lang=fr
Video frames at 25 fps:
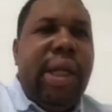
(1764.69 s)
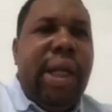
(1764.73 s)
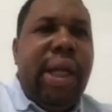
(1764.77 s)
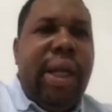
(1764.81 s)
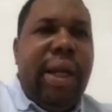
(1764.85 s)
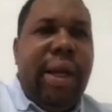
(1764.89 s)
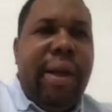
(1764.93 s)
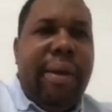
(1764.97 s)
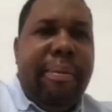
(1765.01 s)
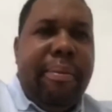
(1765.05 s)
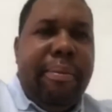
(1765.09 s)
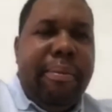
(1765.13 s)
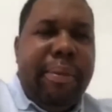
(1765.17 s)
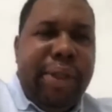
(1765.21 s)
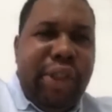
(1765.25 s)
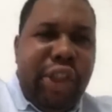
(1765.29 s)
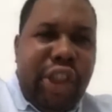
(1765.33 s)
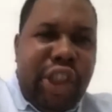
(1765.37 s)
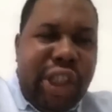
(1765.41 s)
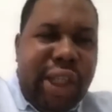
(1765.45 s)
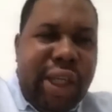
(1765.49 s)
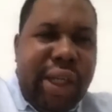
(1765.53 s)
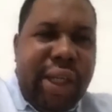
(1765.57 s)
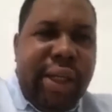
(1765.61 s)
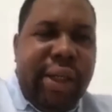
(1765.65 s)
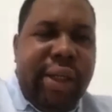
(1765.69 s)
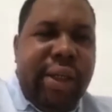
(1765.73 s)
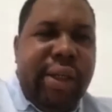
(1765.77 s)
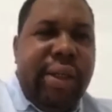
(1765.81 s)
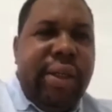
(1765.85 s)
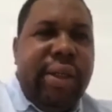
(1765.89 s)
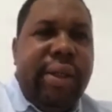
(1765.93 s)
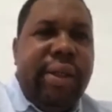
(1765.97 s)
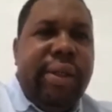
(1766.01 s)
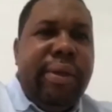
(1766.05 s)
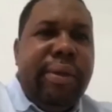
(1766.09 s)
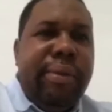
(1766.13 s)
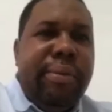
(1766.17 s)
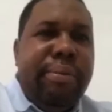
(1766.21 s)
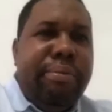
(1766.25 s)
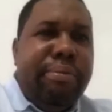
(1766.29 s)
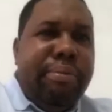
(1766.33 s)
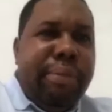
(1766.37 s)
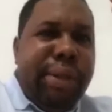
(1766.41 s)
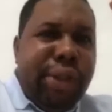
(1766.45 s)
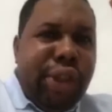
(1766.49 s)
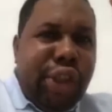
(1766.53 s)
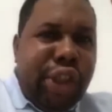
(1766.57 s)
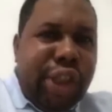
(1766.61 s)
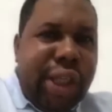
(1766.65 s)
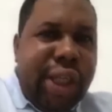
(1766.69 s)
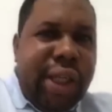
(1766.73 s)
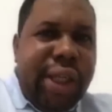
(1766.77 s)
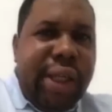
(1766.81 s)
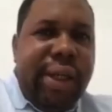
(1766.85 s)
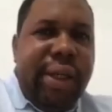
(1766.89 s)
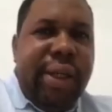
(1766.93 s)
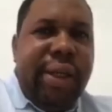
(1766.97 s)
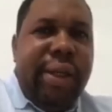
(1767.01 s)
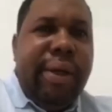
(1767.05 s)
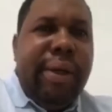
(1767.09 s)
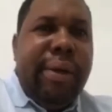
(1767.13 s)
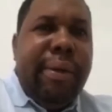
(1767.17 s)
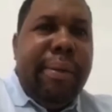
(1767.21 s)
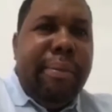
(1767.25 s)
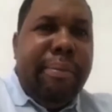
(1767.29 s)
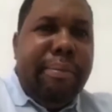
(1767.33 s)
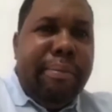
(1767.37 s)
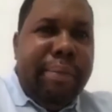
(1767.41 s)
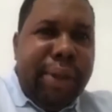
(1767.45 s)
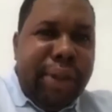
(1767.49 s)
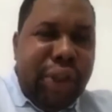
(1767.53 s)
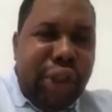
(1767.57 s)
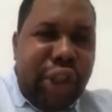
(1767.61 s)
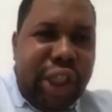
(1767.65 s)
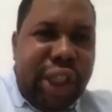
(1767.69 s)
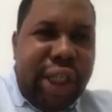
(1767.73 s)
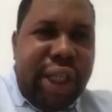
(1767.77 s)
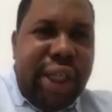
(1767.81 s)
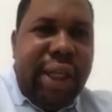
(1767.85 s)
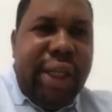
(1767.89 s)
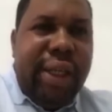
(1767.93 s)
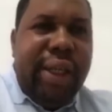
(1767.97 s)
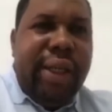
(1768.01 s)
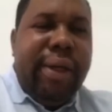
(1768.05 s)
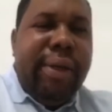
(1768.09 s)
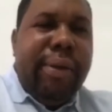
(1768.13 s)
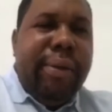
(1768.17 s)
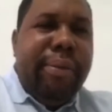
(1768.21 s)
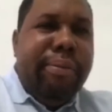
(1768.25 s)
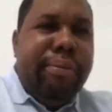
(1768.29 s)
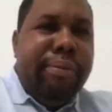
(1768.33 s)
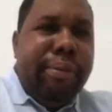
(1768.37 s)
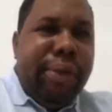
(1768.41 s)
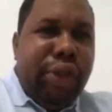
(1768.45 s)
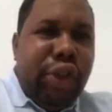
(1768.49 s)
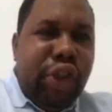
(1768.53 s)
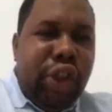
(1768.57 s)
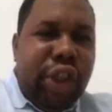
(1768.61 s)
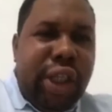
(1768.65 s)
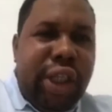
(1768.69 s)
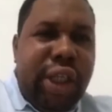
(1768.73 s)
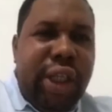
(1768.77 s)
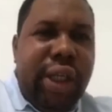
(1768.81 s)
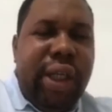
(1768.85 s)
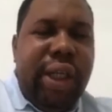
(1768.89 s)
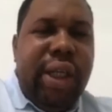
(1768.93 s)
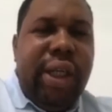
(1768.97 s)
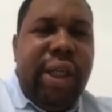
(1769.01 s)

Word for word: Il a mangé, mangé, mangé, mangé.